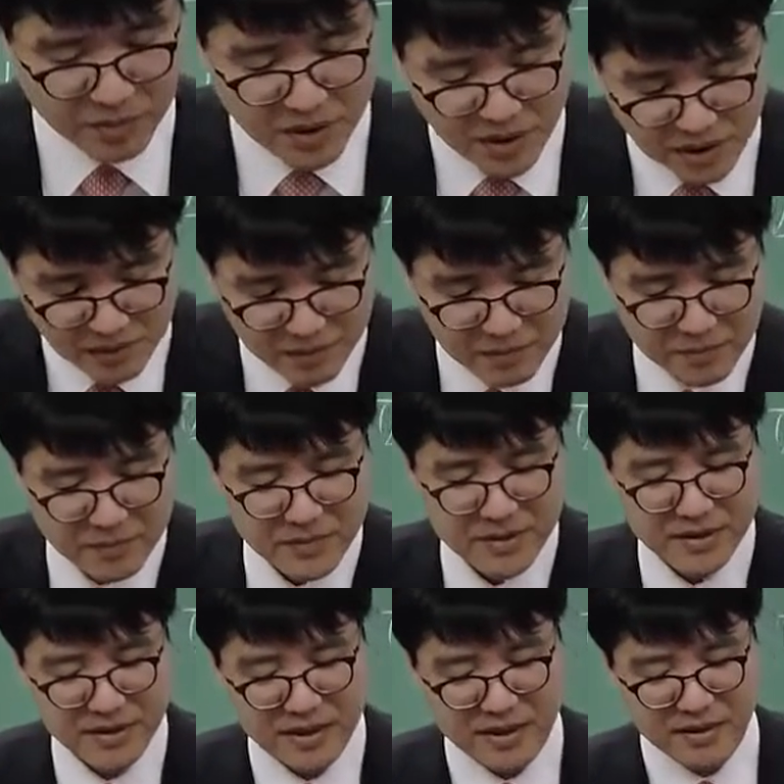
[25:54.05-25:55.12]
법
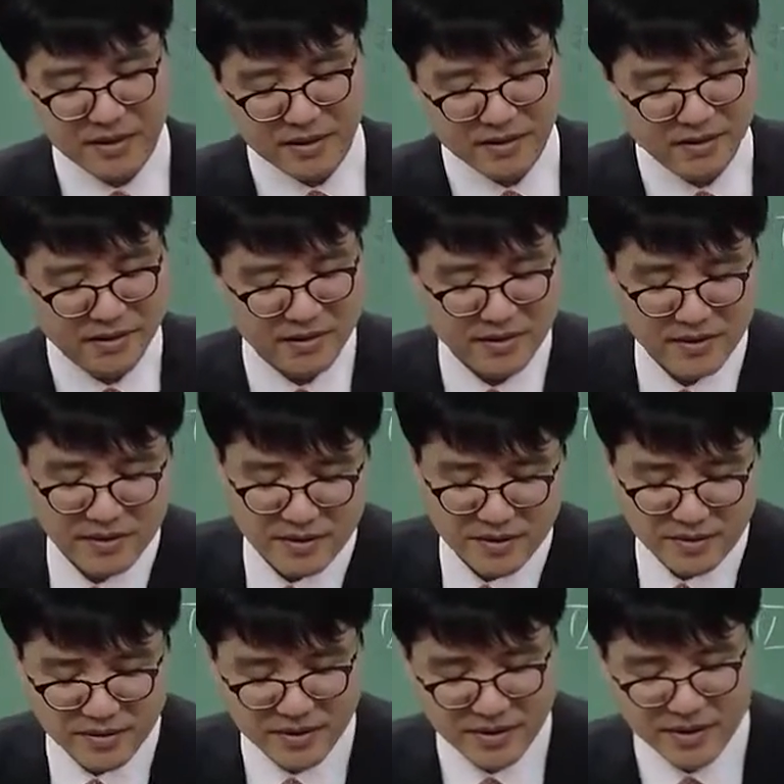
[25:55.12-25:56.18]
시행
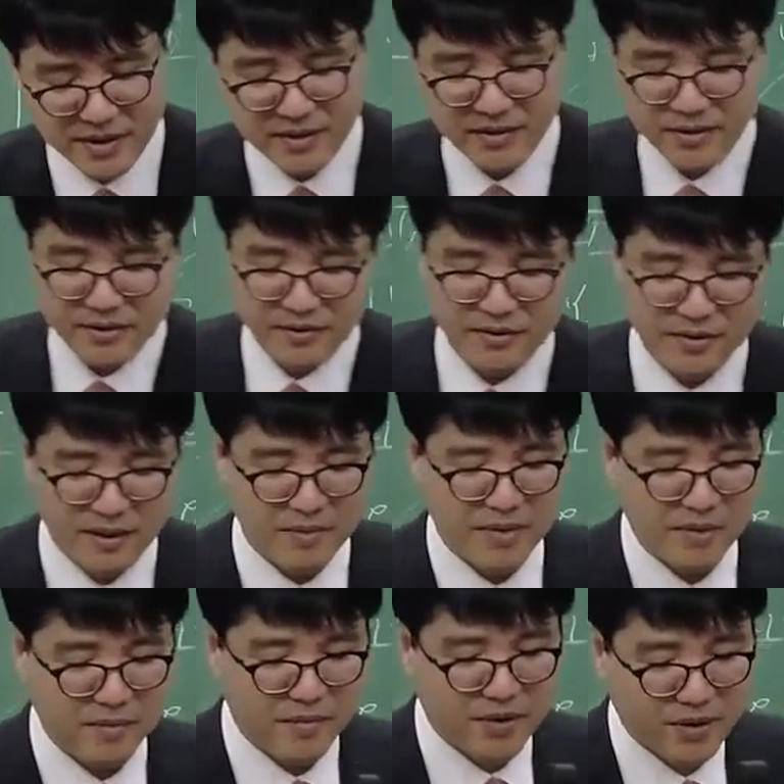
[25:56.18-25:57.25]
저 시행령 그다음에
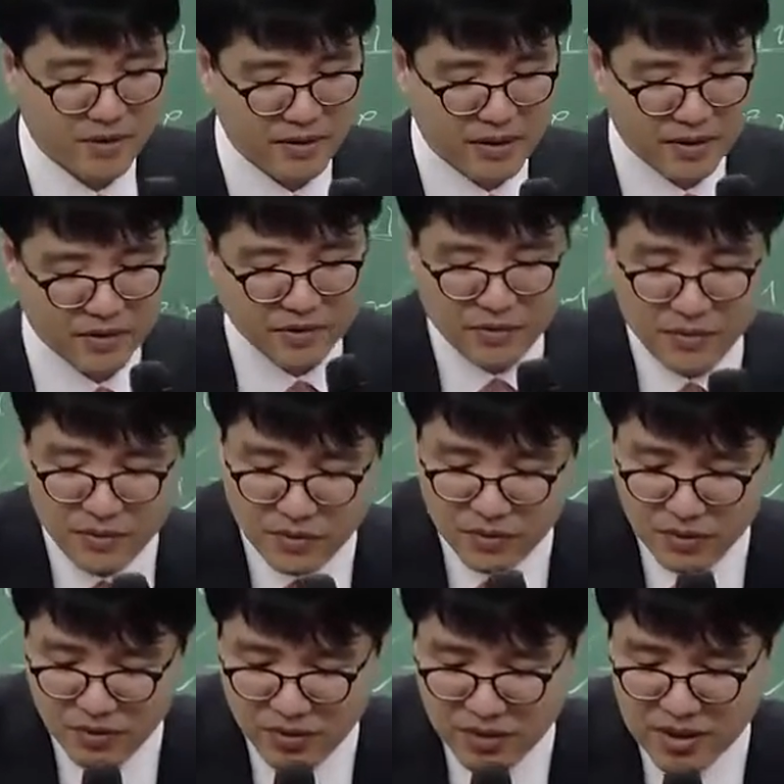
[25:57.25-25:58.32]
협정
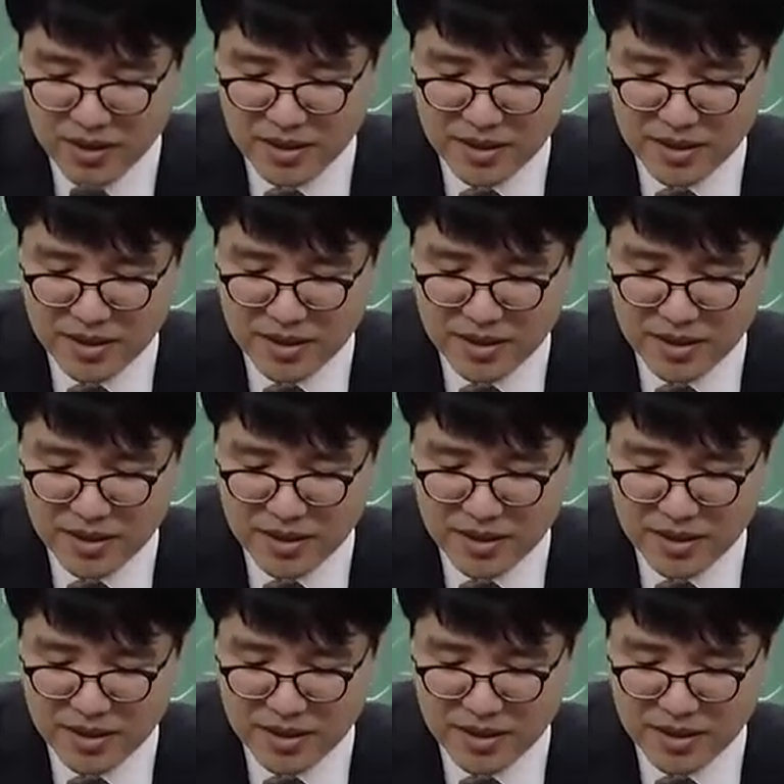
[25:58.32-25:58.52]
가져오고